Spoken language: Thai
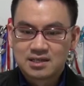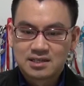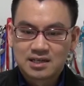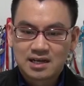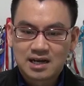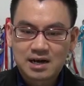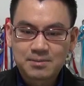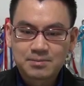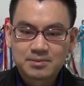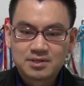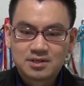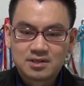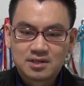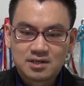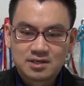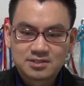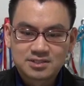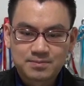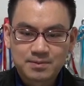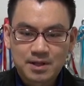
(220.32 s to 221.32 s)
นะครับ
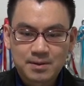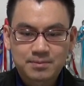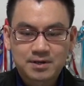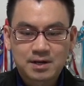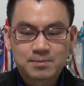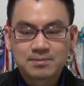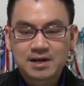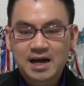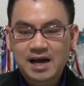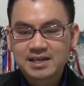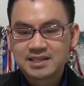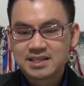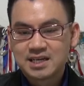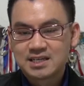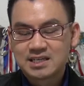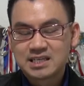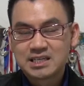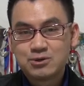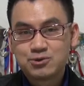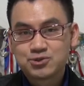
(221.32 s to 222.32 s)
สำหรับกำไรเนี่ย
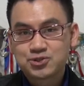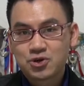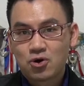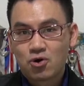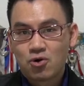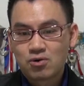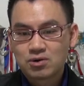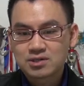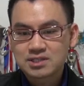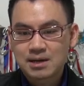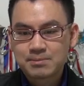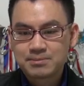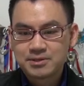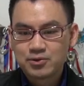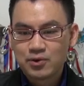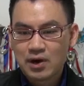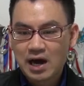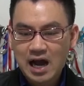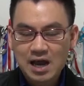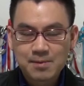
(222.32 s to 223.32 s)
Q2 ทำนิ
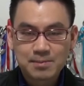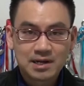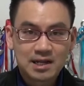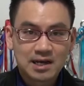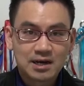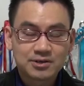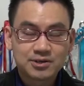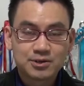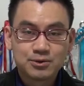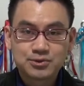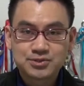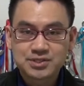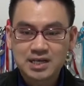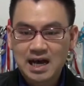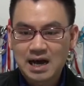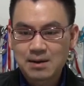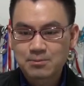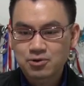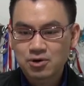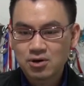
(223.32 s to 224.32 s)
วไฮไปแล้ว Q3
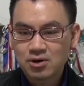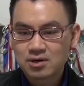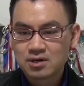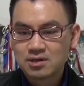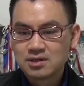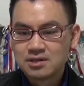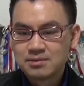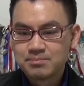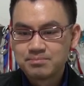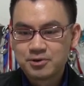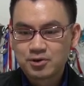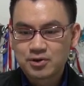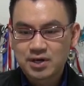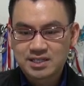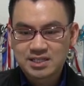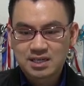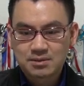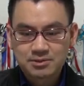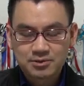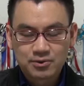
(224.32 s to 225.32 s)
ก็มีโอกาส
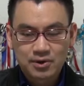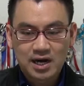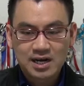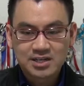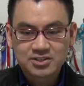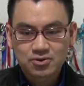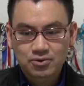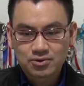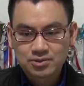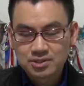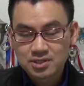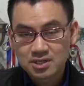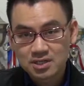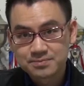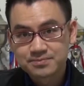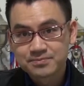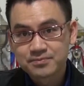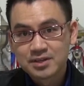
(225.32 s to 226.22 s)
ทำนิวไฮต่อเนื่อง